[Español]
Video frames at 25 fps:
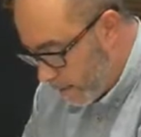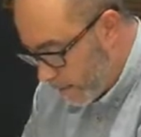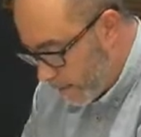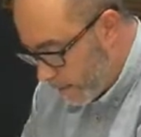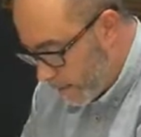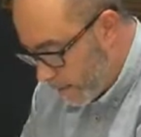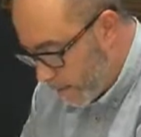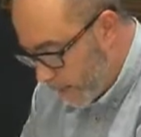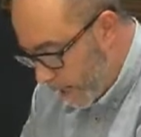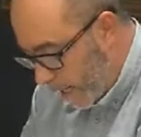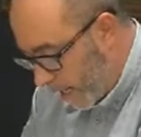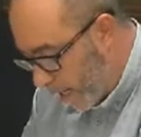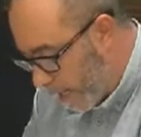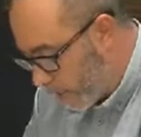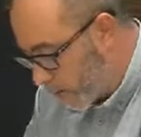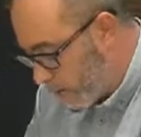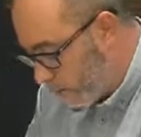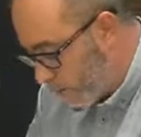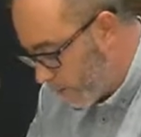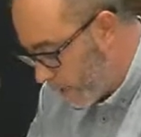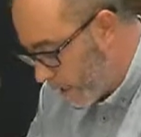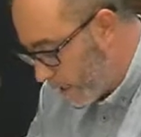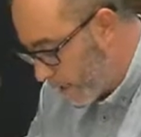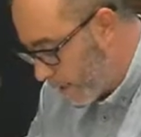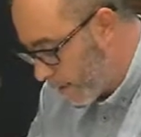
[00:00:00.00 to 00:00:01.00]
de manera
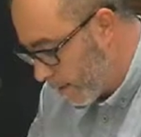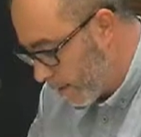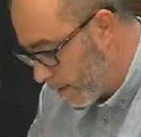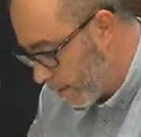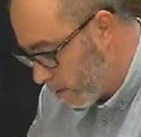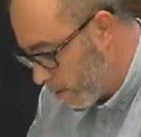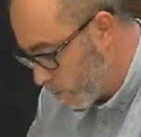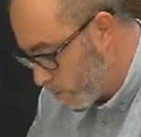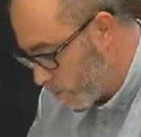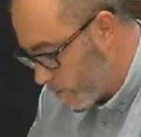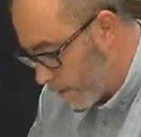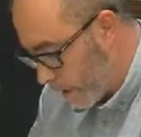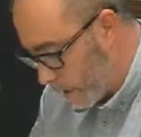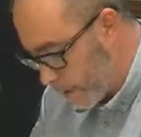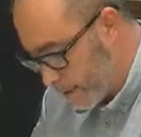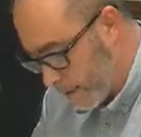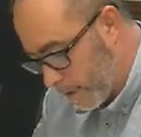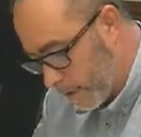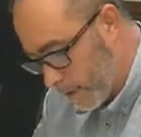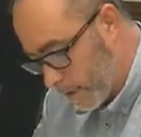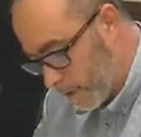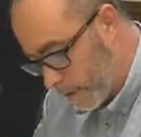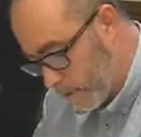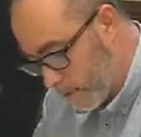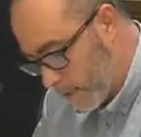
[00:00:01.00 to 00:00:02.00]
combinada junto a las
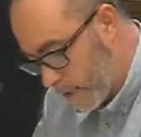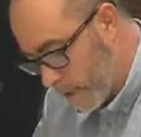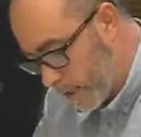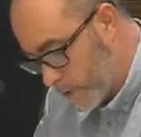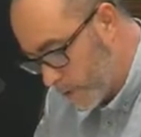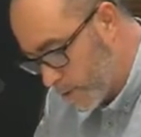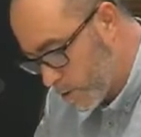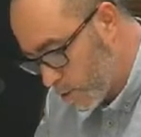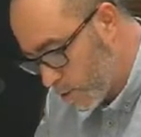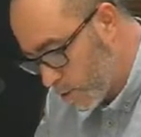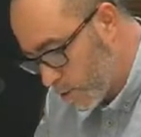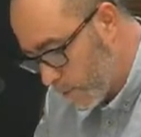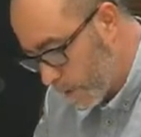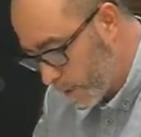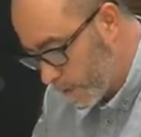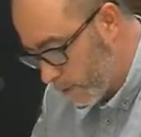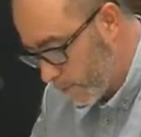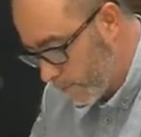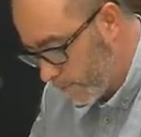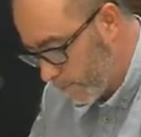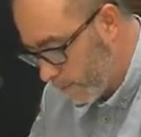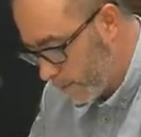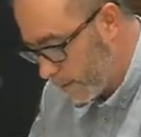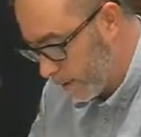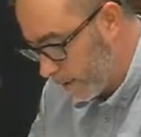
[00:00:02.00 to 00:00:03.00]
tradicionales tropas de
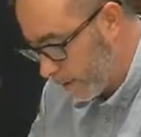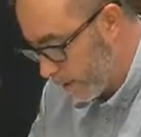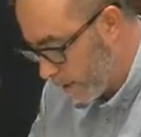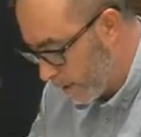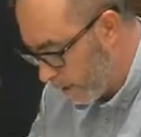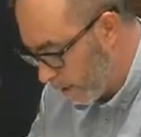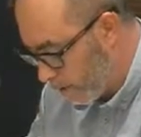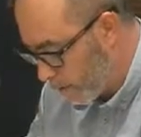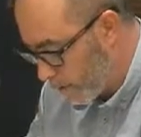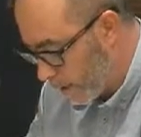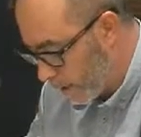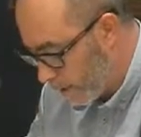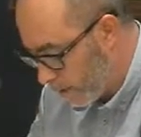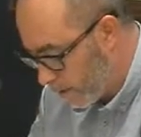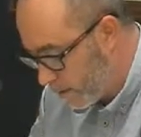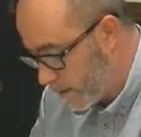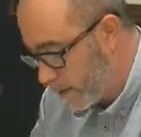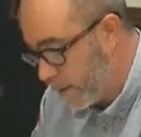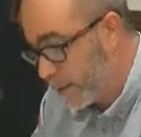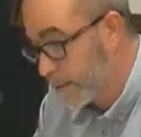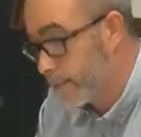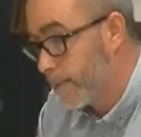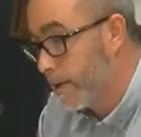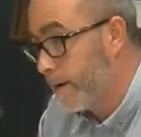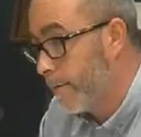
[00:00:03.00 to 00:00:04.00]
infantería y
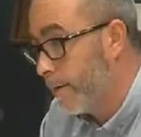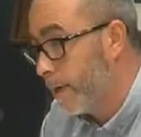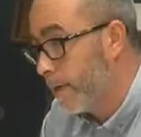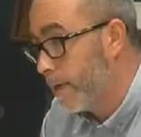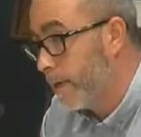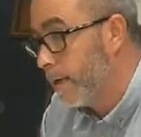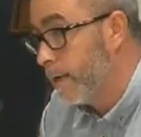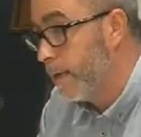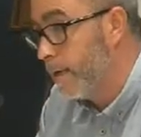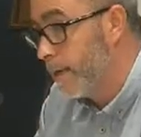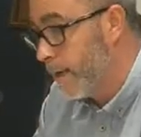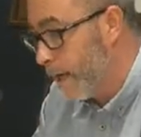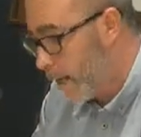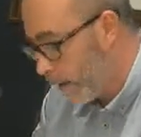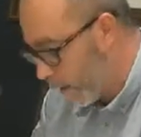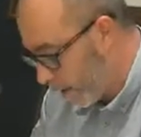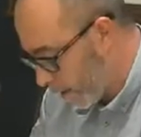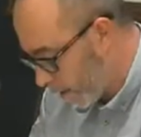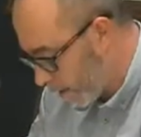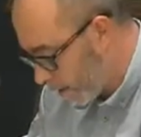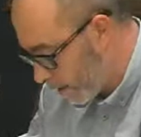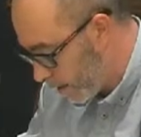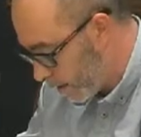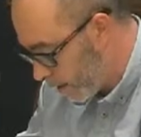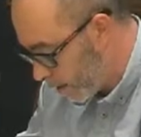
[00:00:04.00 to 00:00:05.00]
milicias, caballería,
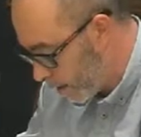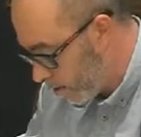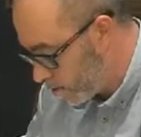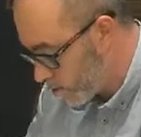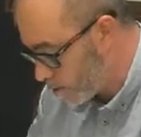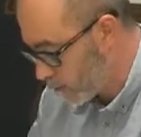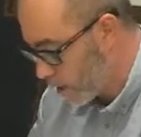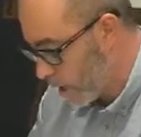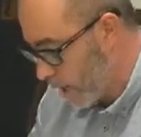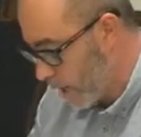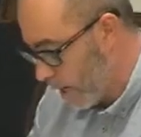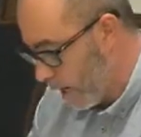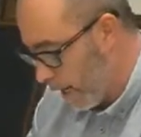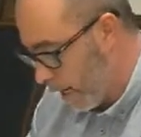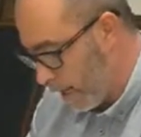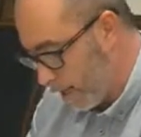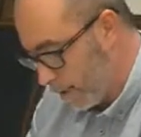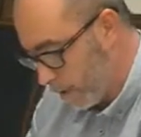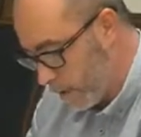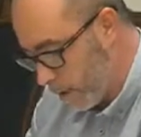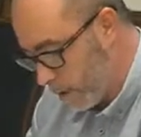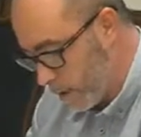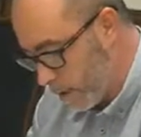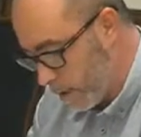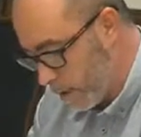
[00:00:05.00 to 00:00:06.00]
ingenieros,
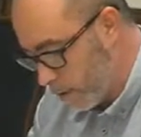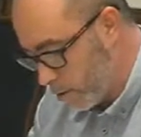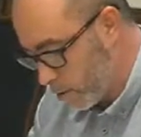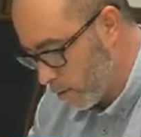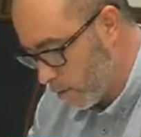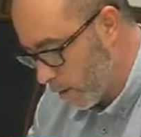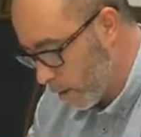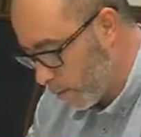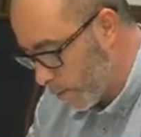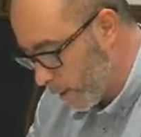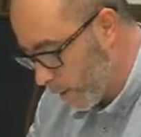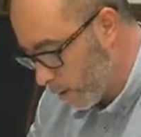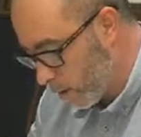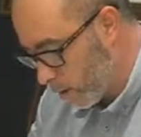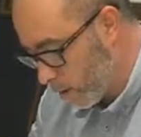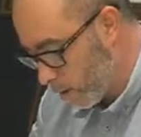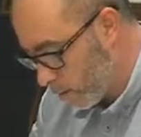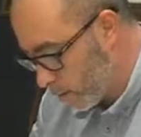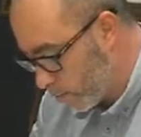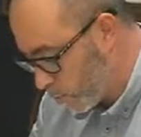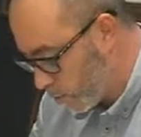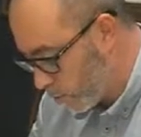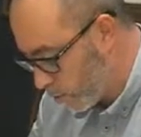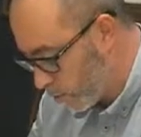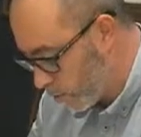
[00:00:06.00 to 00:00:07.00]
artilleros, zapadores
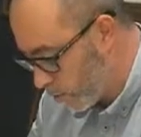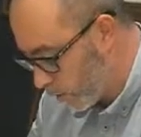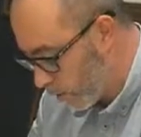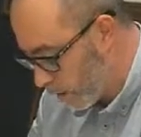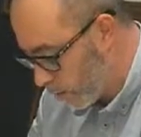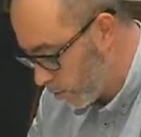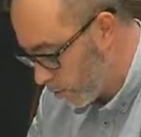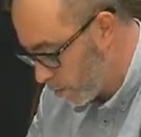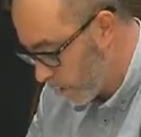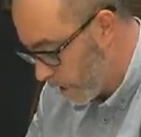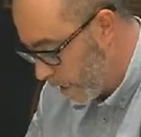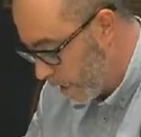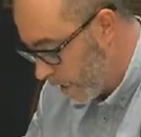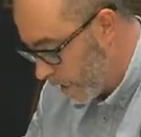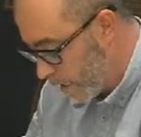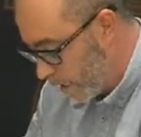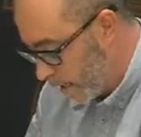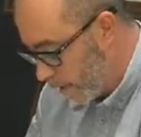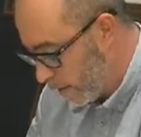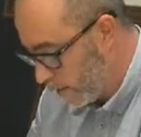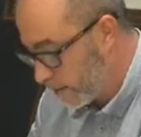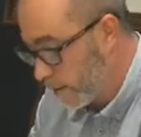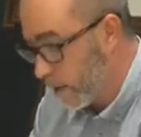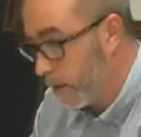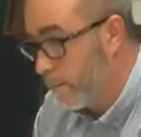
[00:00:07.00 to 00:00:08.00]
y pontoneros,
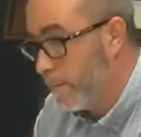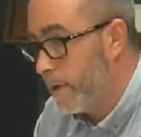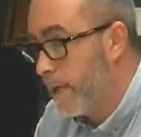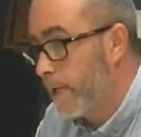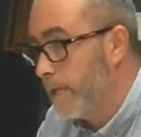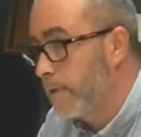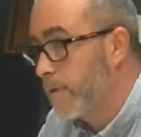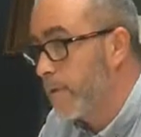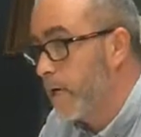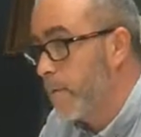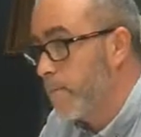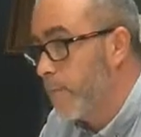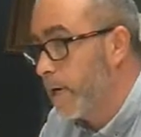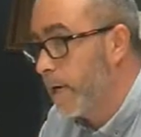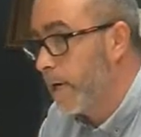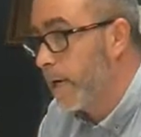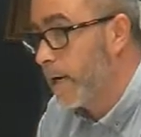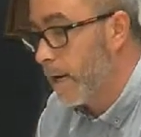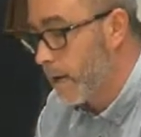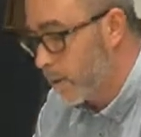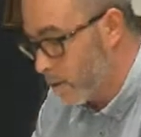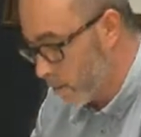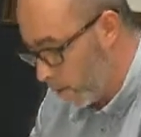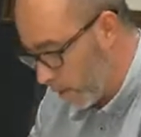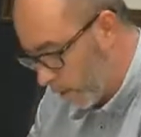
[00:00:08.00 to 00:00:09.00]
intervienen también
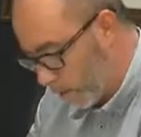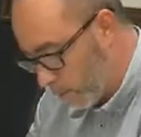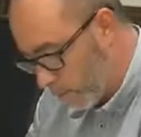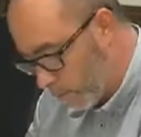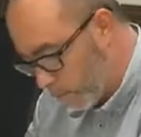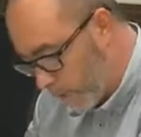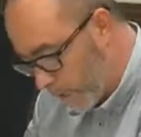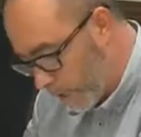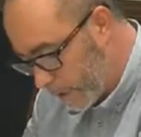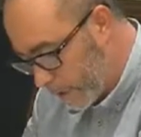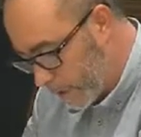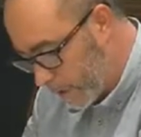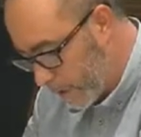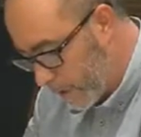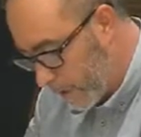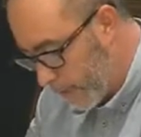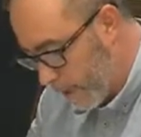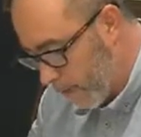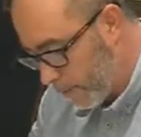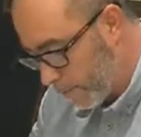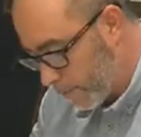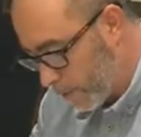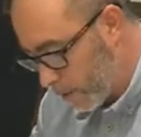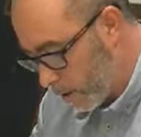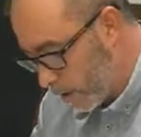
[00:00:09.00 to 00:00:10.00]
carros de combate,
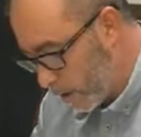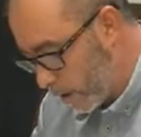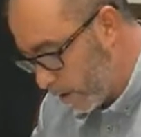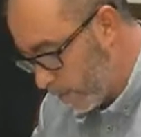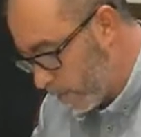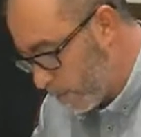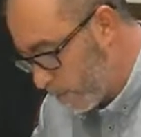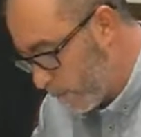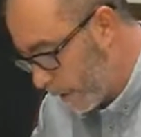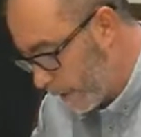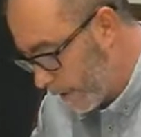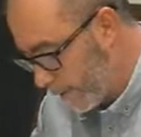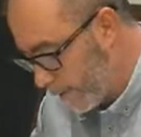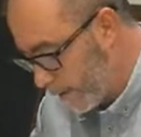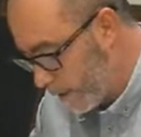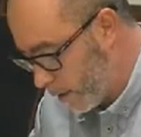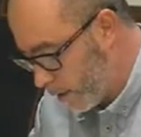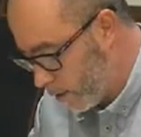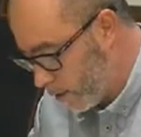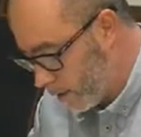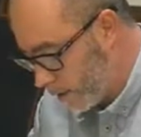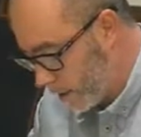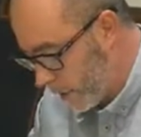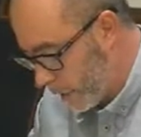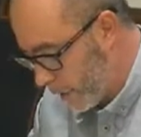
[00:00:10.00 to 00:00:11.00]
aviones de
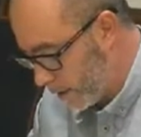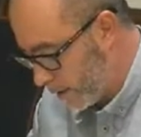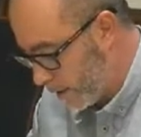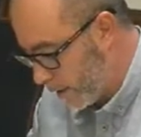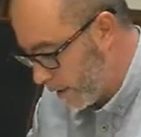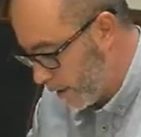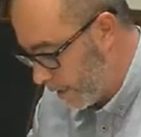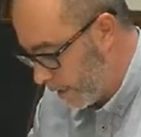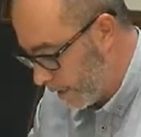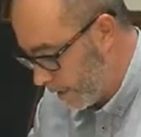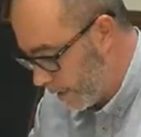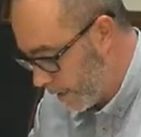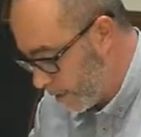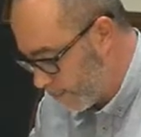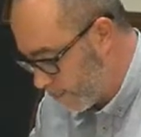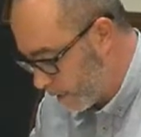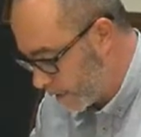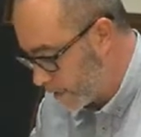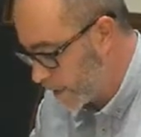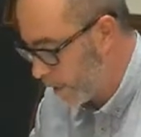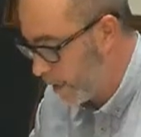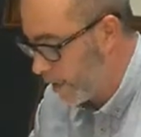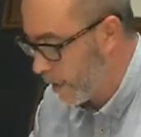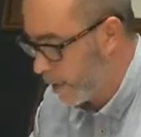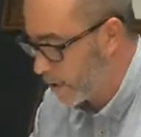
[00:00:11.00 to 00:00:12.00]
bombardeo y artillería
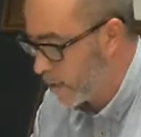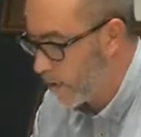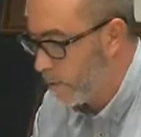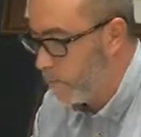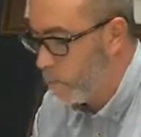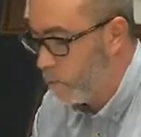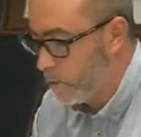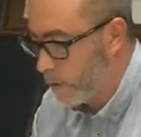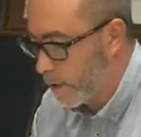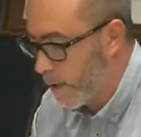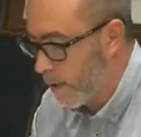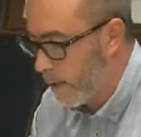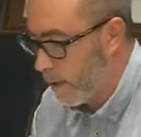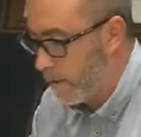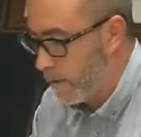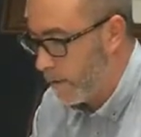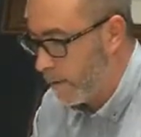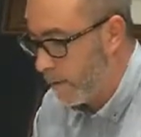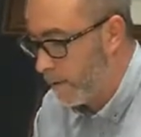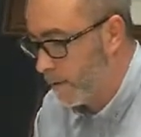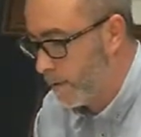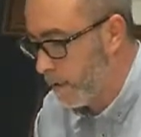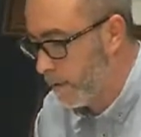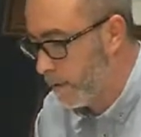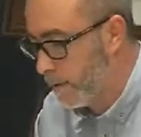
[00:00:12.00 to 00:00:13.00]
pesada
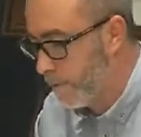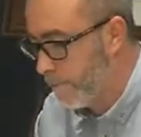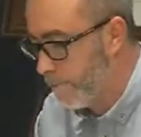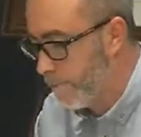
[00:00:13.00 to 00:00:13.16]
simultáneamente.